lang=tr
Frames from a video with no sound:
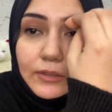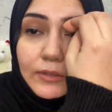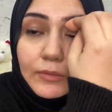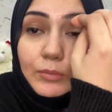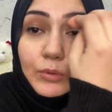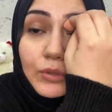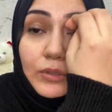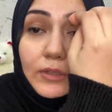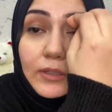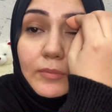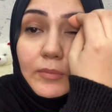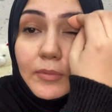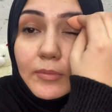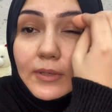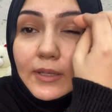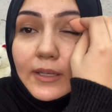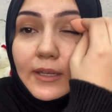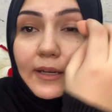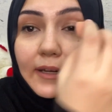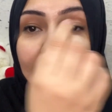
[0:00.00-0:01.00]
Buralarımı bile
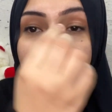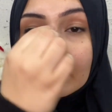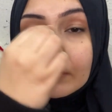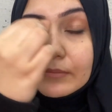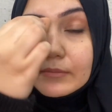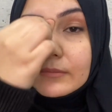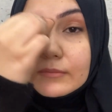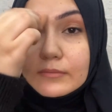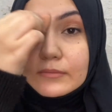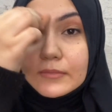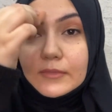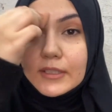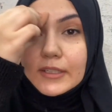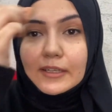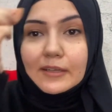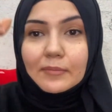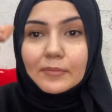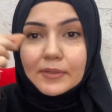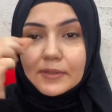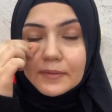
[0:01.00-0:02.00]
yaydım
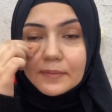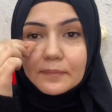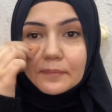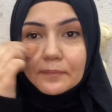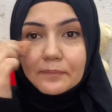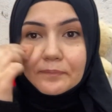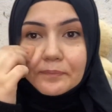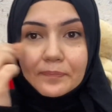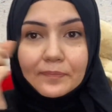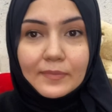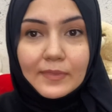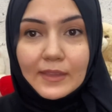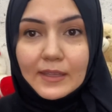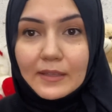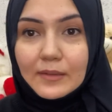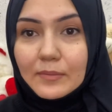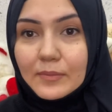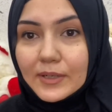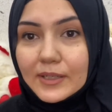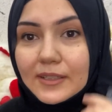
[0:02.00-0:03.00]
kremi.
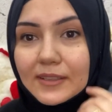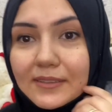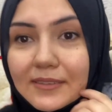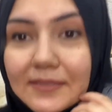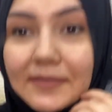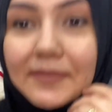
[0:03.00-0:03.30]
Bakın.